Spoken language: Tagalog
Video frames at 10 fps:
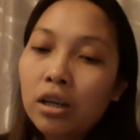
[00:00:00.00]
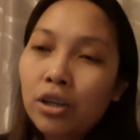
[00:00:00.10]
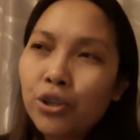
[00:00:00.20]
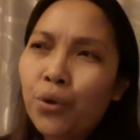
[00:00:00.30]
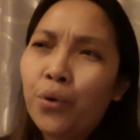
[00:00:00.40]

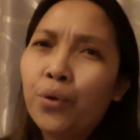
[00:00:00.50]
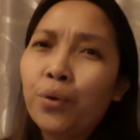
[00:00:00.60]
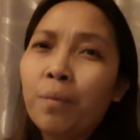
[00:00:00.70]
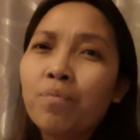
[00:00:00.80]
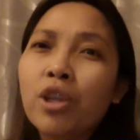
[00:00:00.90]
So,
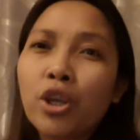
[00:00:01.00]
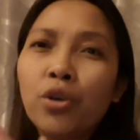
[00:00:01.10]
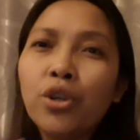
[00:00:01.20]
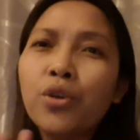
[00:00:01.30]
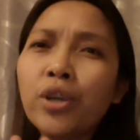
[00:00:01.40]

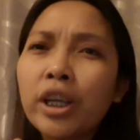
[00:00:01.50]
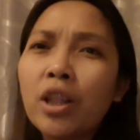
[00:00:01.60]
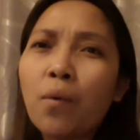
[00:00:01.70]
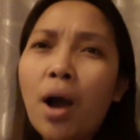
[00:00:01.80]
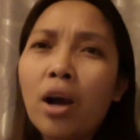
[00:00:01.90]
yun yung
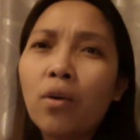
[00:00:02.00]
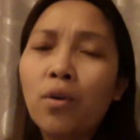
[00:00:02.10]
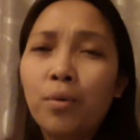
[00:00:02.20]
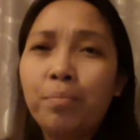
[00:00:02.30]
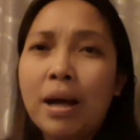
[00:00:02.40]
ginawa
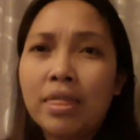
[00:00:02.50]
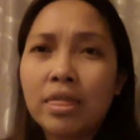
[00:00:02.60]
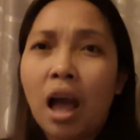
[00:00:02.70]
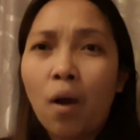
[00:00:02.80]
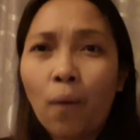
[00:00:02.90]
ko,
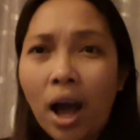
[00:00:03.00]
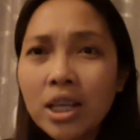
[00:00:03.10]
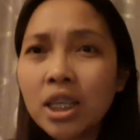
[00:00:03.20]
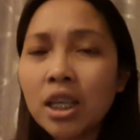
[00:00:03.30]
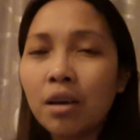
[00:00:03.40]

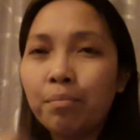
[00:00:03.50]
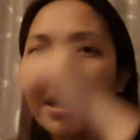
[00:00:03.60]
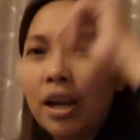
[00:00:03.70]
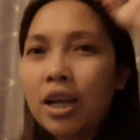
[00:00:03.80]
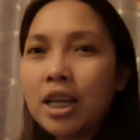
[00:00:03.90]
pantawas,
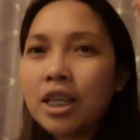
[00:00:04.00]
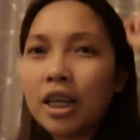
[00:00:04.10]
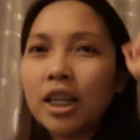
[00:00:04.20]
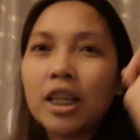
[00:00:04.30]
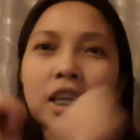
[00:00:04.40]
panglagay sa
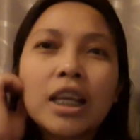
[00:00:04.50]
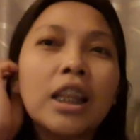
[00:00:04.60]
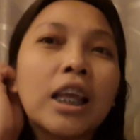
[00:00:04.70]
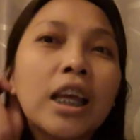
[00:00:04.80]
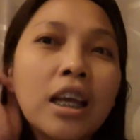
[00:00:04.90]

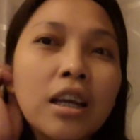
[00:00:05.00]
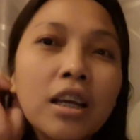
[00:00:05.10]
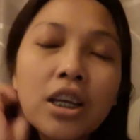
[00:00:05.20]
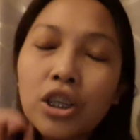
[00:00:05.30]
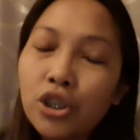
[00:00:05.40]
piligili
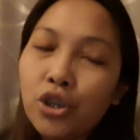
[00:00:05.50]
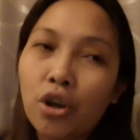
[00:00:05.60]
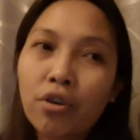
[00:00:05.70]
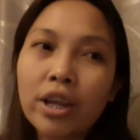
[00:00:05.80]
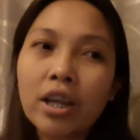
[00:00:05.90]

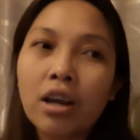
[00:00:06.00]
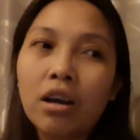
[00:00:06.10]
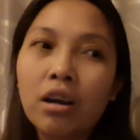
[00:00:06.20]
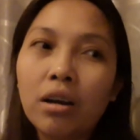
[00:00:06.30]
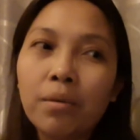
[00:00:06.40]
during
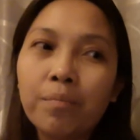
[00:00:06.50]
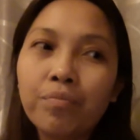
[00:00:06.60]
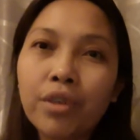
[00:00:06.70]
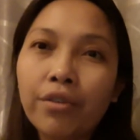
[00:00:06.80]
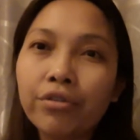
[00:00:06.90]
um,
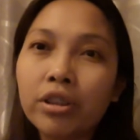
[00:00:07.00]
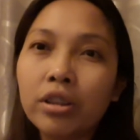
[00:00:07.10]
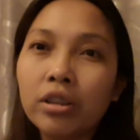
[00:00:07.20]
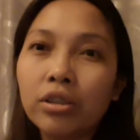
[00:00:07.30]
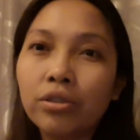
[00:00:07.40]
after,
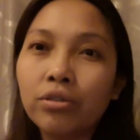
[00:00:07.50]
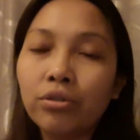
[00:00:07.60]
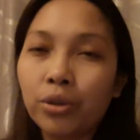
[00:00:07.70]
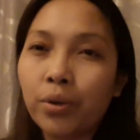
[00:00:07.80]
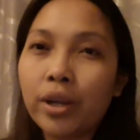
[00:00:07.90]

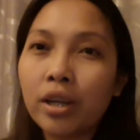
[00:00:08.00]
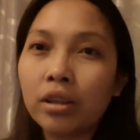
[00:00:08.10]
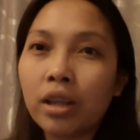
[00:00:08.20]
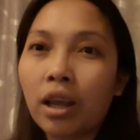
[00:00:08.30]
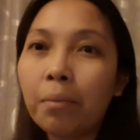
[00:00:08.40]
during take a